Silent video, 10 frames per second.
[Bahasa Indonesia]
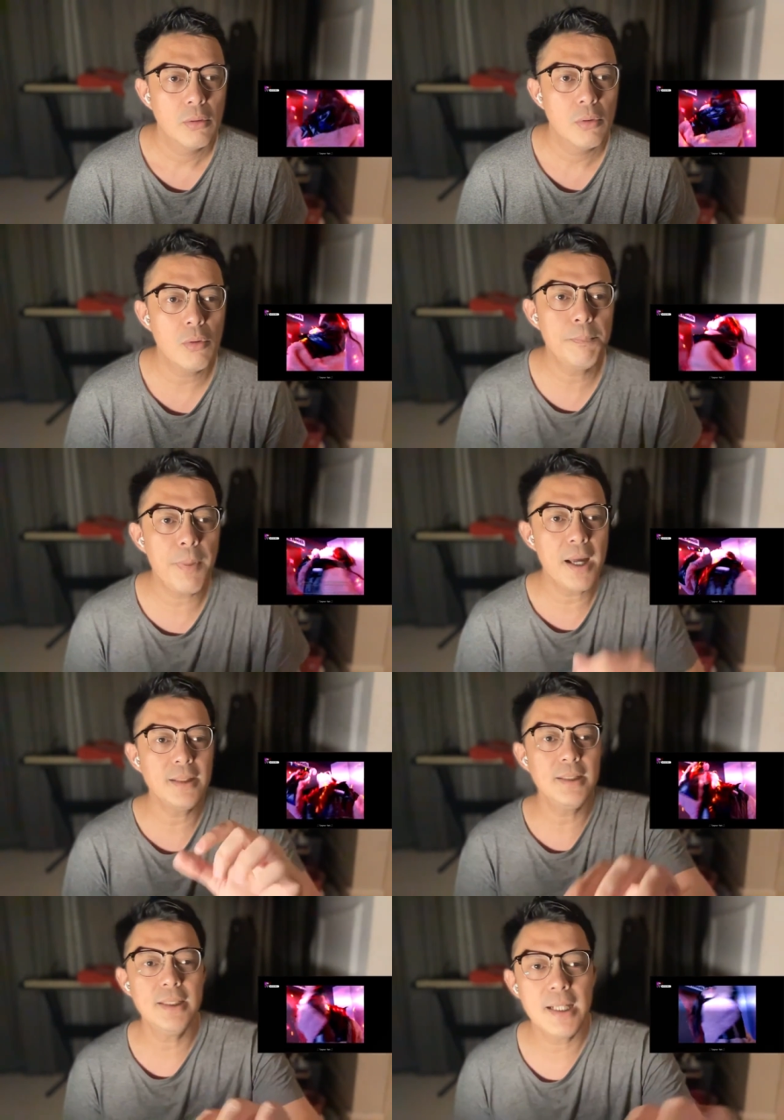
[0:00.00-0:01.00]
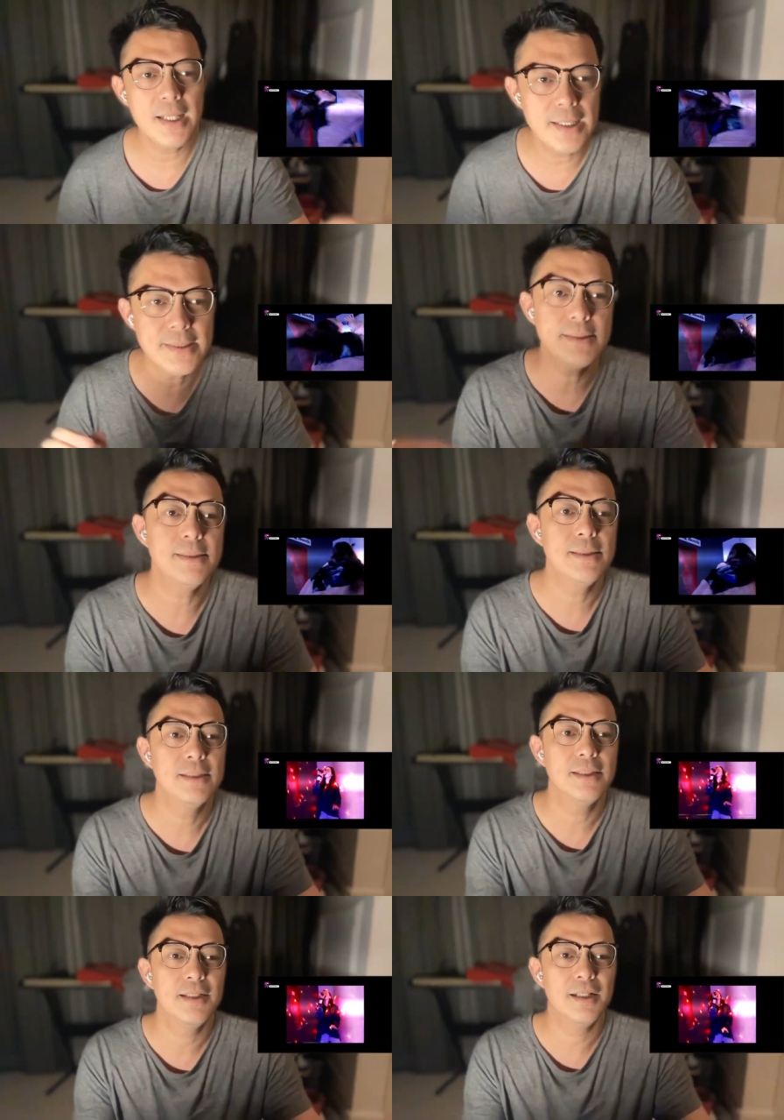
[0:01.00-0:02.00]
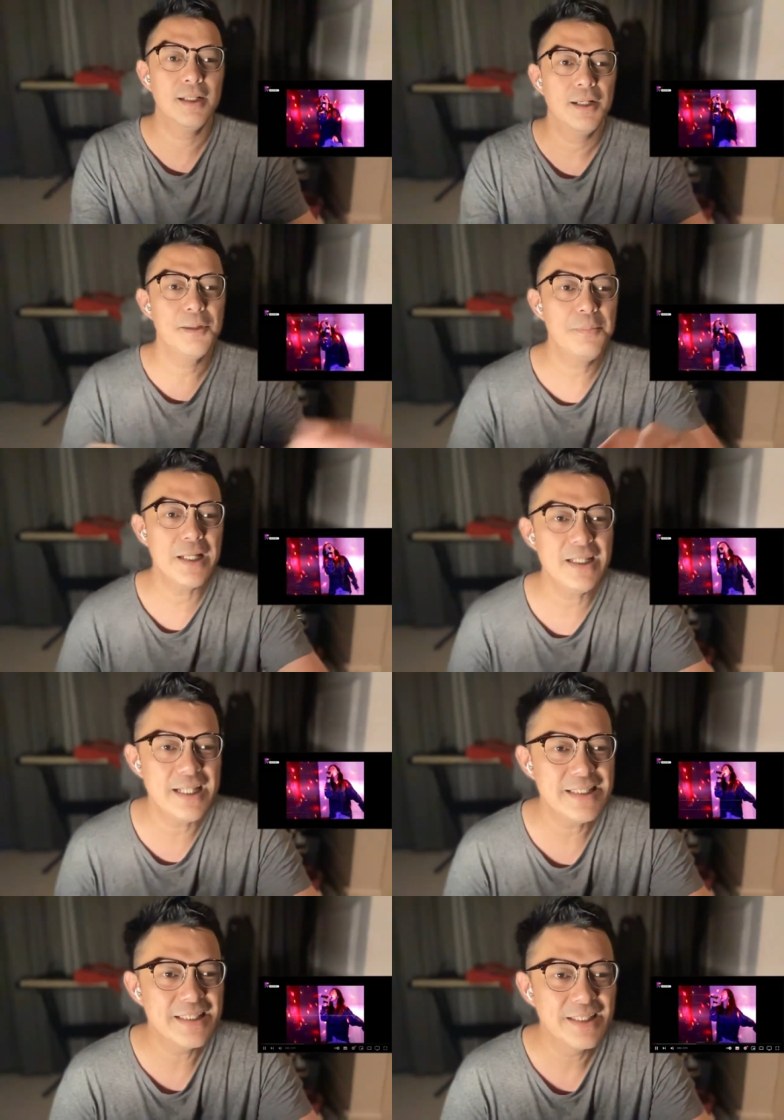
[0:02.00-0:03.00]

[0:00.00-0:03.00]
Oh empani guys, empani guys.